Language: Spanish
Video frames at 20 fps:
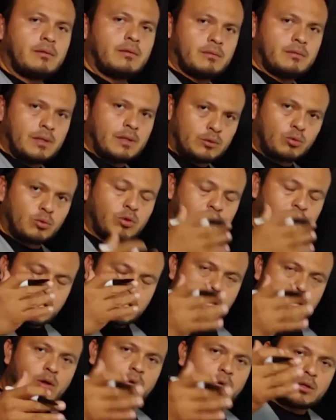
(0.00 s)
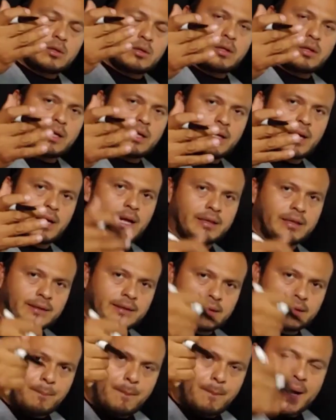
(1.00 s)
de tu dinero que, a ti
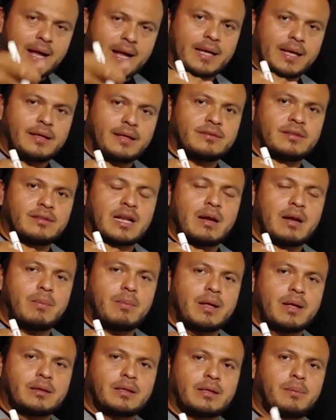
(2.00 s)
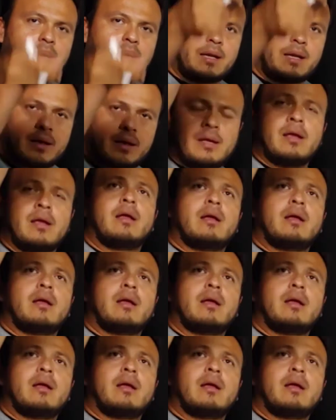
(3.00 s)
te pagan quincenalmente, viene,